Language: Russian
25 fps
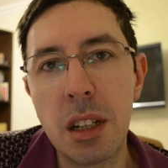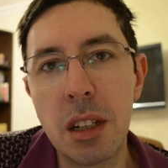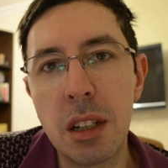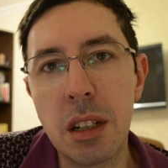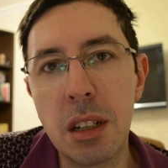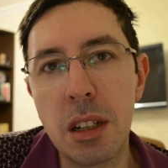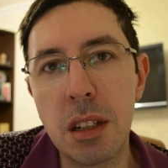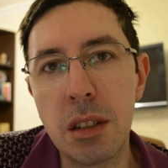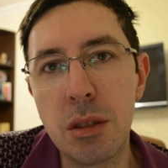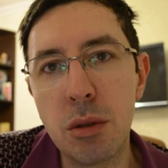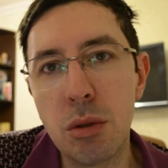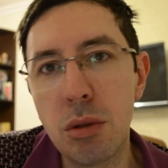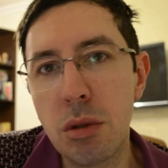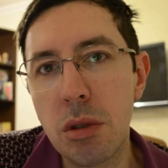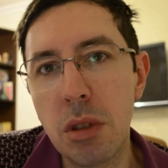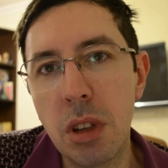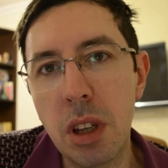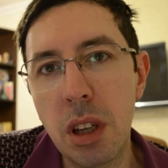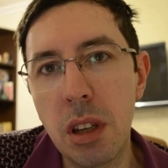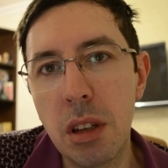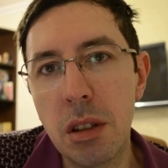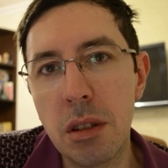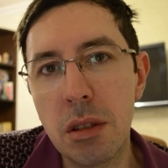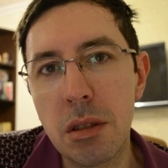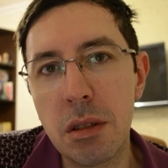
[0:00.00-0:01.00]
А, ну
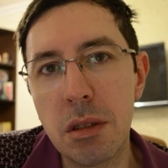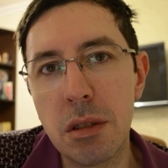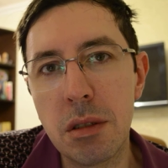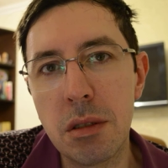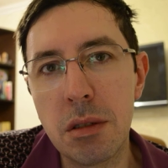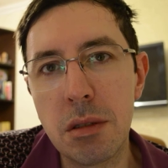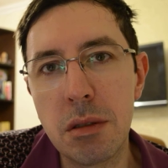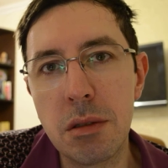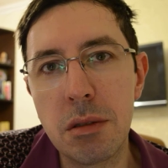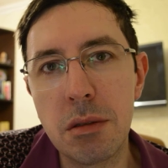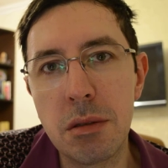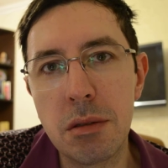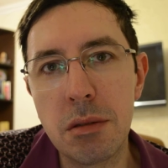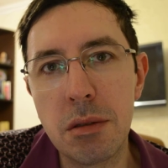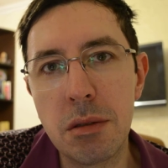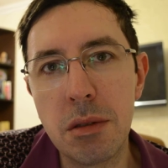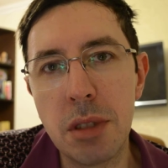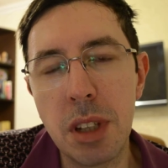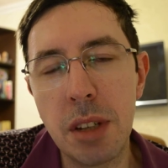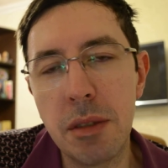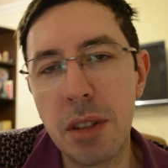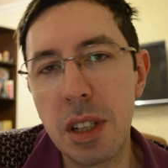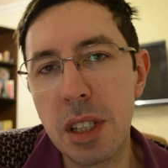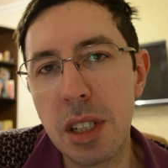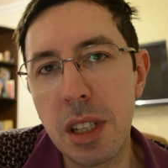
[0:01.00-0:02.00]
и э, не
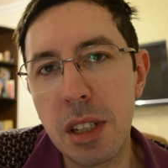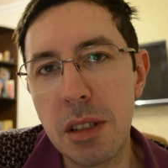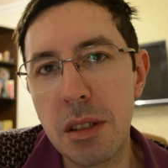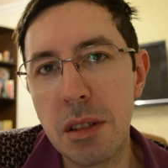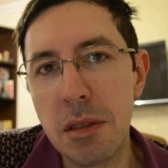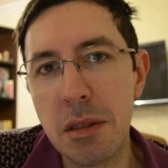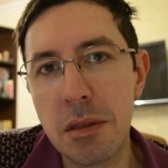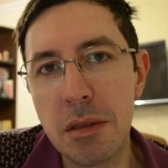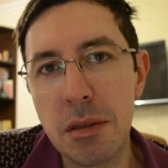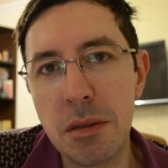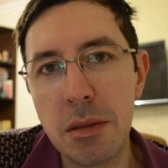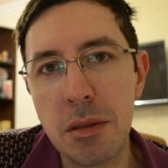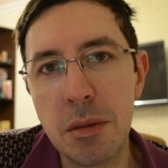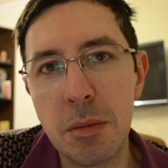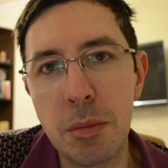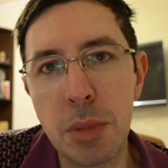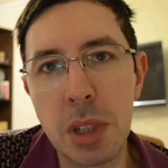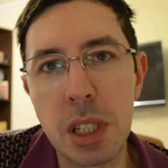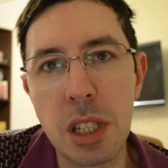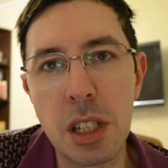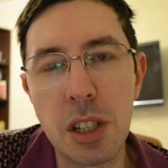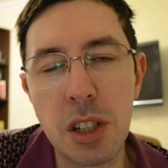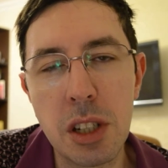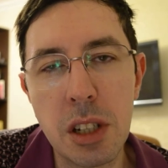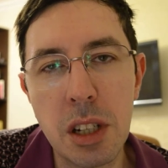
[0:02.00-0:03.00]
возить
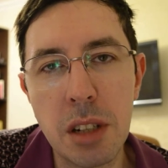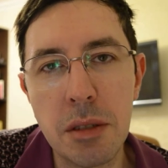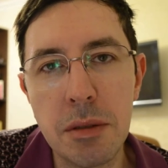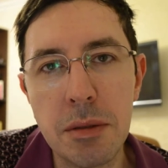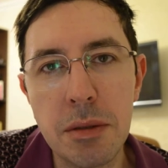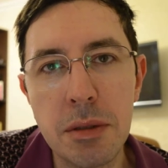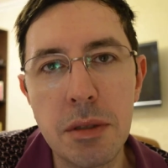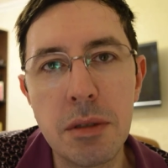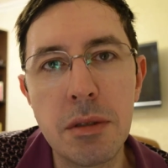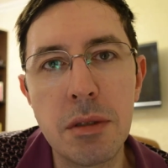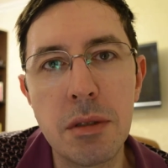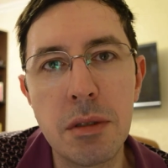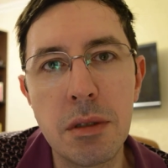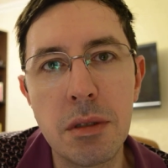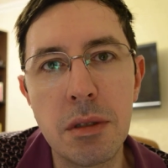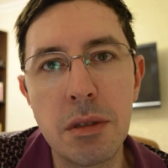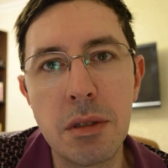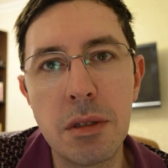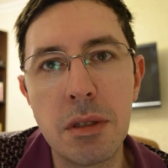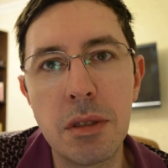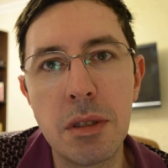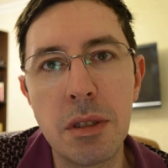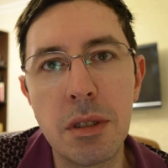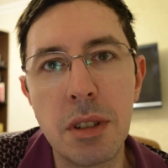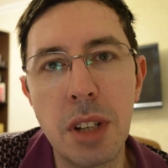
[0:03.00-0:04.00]
пассажиров,
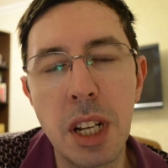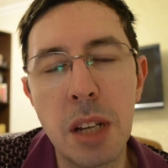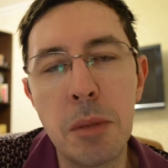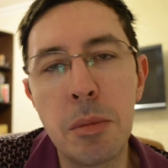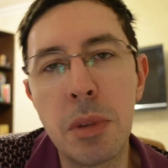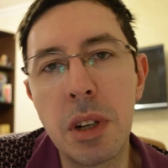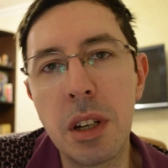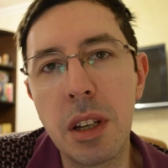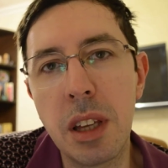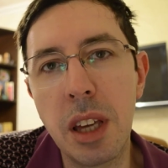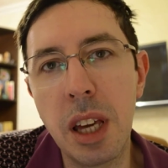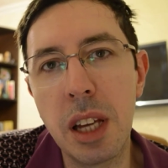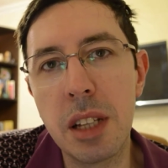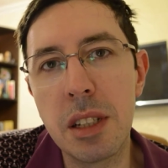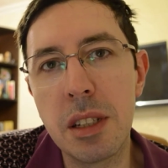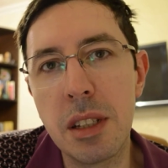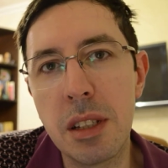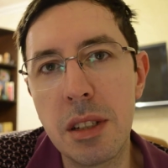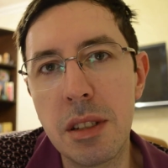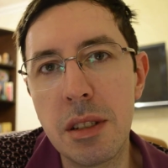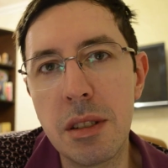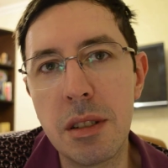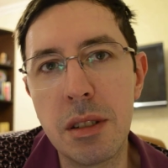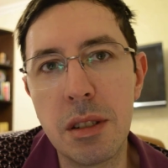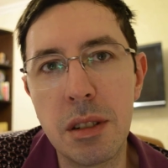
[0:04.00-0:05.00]
либо
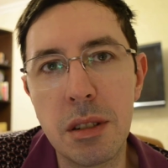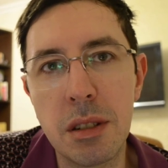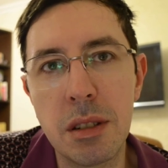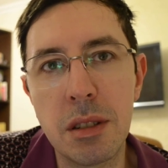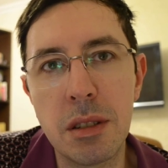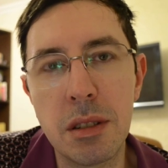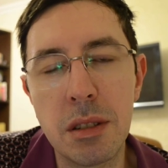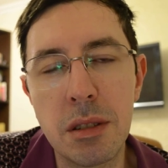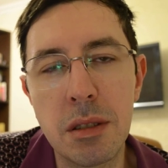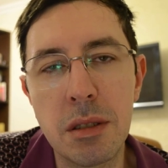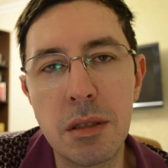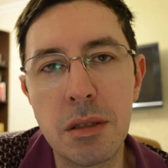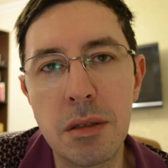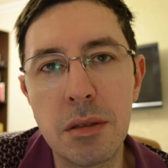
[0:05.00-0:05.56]
ездить э,